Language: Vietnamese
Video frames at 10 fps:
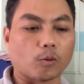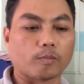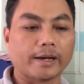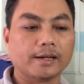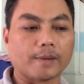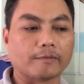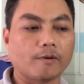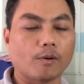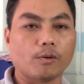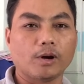một máy các bạn
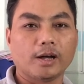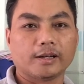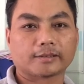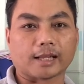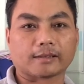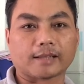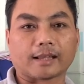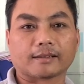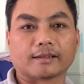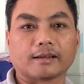phô tập
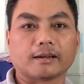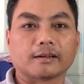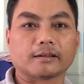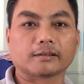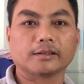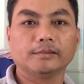tập à,